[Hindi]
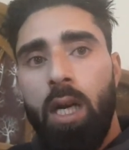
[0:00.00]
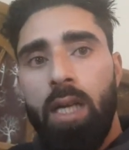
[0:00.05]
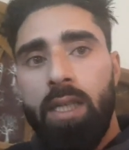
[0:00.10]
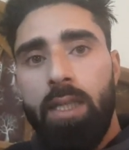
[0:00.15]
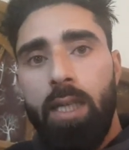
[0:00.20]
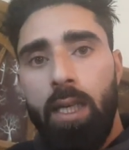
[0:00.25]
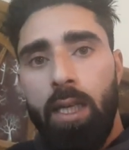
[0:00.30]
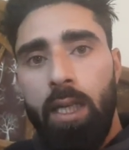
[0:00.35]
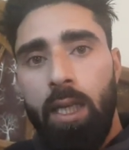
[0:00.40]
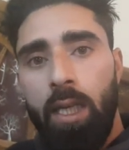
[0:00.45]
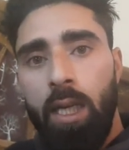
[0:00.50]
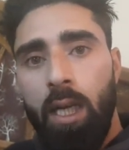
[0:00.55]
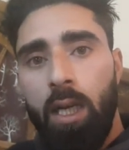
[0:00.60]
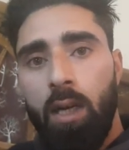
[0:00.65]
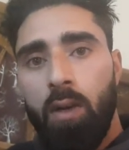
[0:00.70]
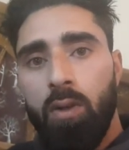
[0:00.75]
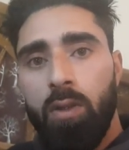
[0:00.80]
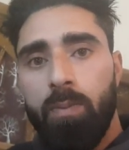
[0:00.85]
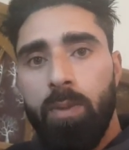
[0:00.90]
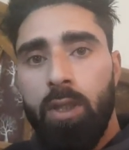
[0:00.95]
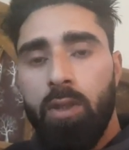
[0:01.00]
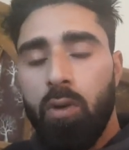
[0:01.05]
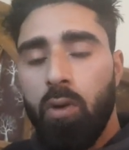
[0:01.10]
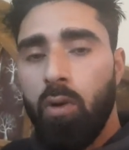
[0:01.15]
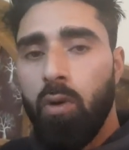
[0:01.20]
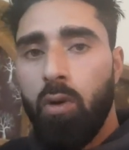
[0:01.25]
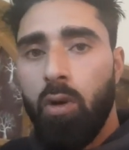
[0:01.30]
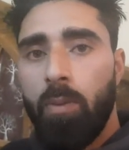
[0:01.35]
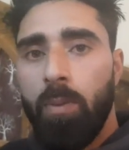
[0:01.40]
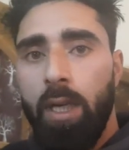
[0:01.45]
अच्छा नहीं लगा उस पर
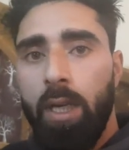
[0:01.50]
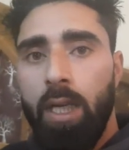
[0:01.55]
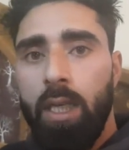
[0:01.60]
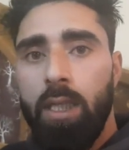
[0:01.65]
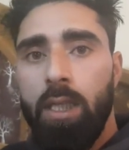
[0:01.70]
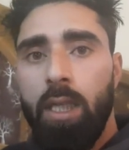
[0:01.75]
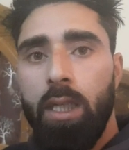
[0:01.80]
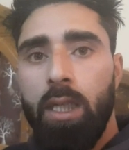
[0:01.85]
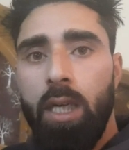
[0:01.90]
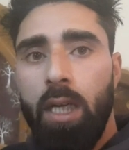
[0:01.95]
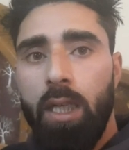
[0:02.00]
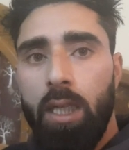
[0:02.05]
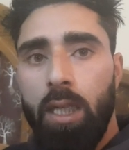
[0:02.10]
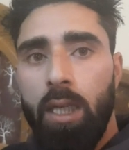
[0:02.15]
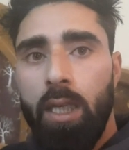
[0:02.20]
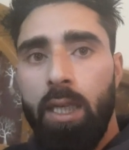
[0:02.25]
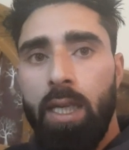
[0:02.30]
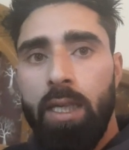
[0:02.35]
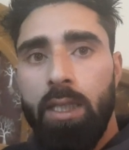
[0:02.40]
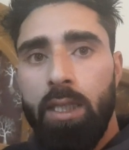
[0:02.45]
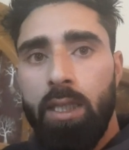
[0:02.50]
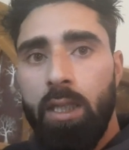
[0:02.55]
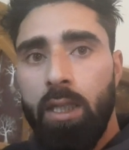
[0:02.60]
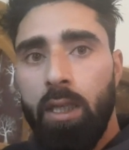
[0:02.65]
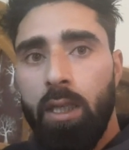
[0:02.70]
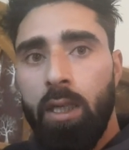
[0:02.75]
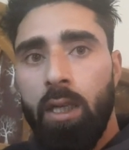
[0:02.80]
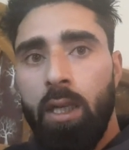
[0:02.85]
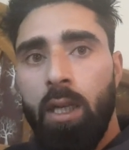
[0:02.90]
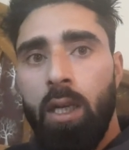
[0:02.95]
ज़रूर कमेंट कीजिए ताकि नेक्स्ट
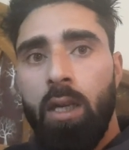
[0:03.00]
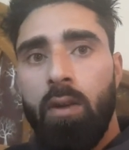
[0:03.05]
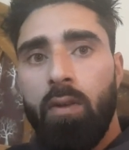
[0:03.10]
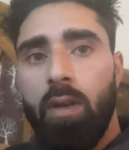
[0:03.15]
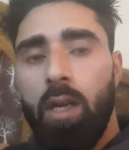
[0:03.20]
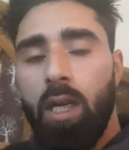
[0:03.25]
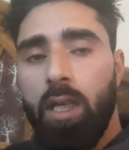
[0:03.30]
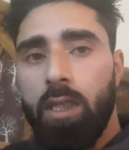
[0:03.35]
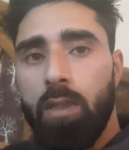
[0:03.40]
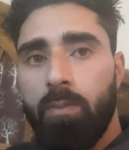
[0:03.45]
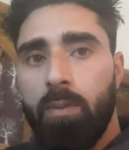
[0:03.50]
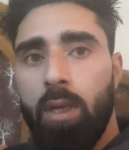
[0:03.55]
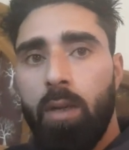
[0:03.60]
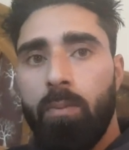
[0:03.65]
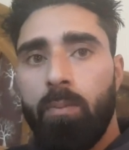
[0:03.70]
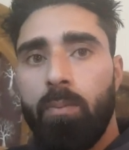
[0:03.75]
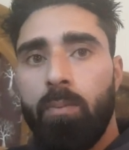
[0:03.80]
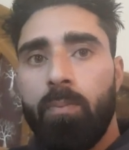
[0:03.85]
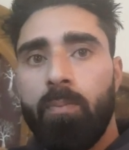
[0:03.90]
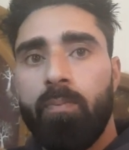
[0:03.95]
ब्लॉग्स में हम